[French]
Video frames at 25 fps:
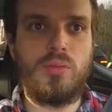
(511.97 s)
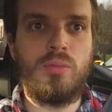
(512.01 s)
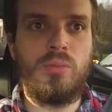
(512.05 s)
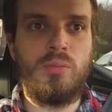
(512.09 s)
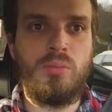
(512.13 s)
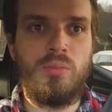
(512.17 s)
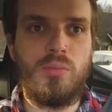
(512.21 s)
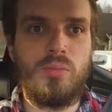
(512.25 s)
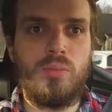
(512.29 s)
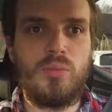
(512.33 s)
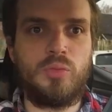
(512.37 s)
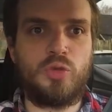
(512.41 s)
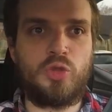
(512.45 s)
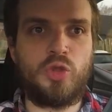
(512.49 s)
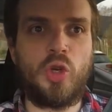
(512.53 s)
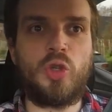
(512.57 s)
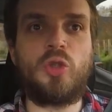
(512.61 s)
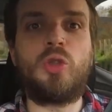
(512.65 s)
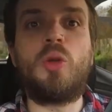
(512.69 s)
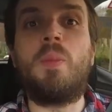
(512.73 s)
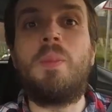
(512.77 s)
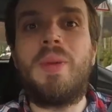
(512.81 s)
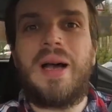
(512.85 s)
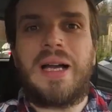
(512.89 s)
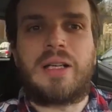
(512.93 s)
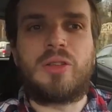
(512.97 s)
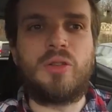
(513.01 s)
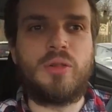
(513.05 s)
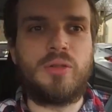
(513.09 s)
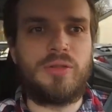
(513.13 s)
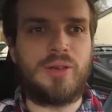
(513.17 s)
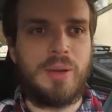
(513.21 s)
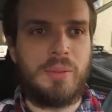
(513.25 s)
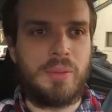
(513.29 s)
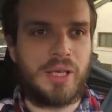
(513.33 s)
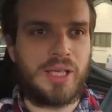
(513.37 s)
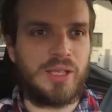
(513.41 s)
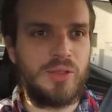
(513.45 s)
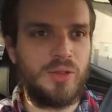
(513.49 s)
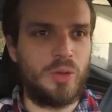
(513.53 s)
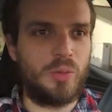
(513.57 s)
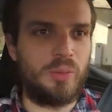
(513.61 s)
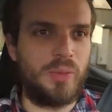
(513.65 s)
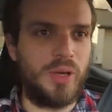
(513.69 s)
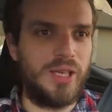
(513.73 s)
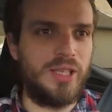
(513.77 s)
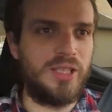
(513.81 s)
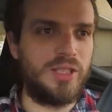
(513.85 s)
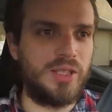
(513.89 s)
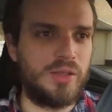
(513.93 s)
une, sorte de marque de fabrique
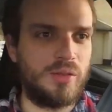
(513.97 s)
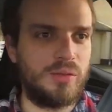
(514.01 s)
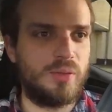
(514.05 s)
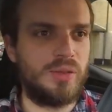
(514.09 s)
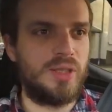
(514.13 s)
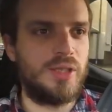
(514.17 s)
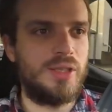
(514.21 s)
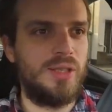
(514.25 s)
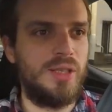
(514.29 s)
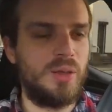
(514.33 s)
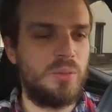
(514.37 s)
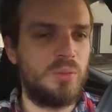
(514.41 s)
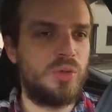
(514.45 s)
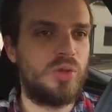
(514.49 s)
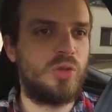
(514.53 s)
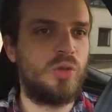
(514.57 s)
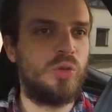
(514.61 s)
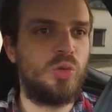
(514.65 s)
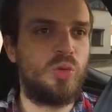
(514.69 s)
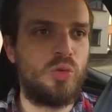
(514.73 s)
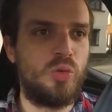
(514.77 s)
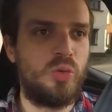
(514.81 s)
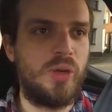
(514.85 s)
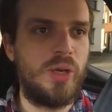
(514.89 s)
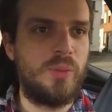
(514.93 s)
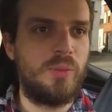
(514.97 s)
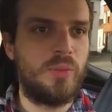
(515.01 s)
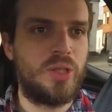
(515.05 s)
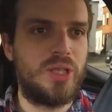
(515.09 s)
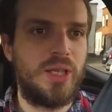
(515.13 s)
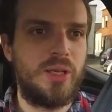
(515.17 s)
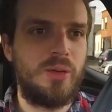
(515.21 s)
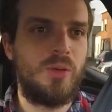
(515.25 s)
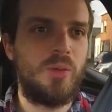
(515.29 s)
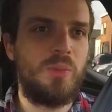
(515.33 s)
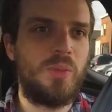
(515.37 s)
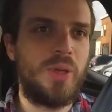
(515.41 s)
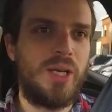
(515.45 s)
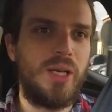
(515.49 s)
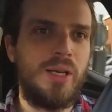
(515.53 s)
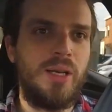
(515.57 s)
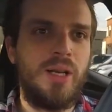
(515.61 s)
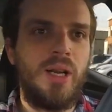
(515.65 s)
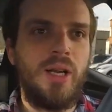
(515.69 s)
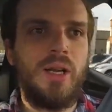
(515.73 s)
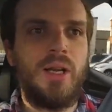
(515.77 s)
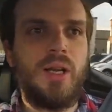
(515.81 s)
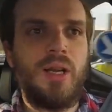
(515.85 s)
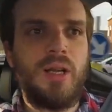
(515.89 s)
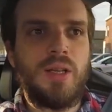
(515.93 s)
d'Opel, j'ai envie de dire, puisque tous les modèles Opel
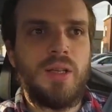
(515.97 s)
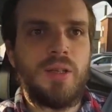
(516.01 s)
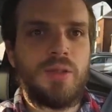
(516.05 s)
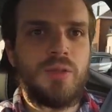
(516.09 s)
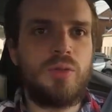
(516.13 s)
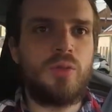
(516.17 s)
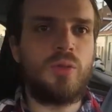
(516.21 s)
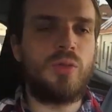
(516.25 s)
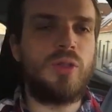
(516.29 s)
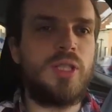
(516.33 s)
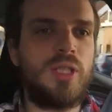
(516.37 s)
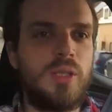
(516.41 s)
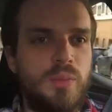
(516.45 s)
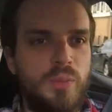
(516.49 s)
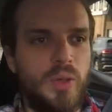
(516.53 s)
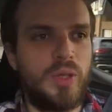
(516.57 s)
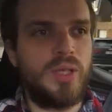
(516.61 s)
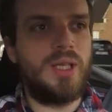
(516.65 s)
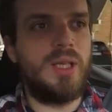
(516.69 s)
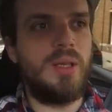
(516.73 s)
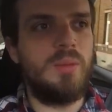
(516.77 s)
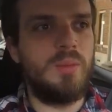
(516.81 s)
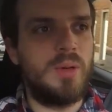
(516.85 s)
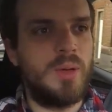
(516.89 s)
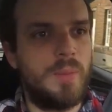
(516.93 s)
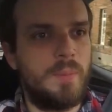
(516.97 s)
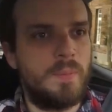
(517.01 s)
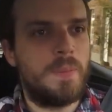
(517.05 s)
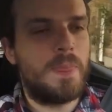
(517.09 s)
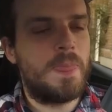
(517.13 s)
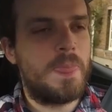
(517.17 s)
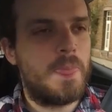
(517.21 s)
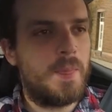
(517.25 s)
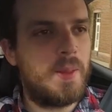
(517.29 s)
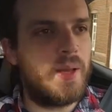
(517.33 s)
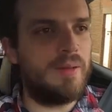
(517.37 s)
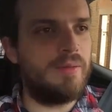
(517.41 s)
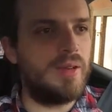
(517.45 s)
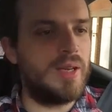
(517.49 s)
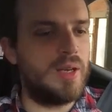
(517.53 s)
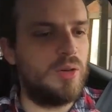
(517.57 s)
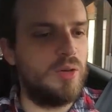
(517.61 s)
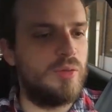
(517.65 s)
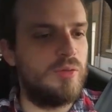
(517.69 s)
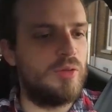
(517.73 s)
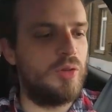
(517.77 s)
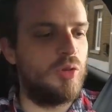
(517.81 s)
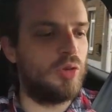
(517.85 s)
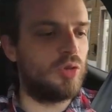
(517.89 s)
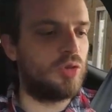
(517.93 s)
sont disponibles avec
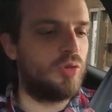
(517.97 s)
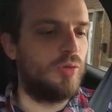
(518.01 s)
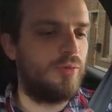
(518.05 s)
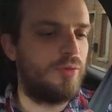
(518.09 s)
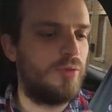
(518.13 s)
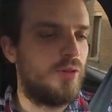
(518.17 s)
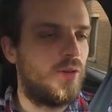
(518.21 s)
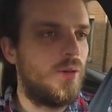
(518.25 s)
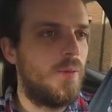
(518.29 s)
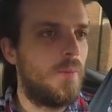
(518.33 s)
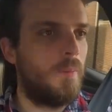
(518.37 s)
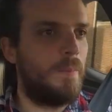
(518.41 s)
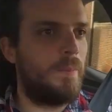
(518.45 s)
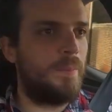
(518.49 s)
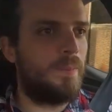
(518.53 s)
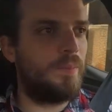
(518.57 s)
le volant chauffant.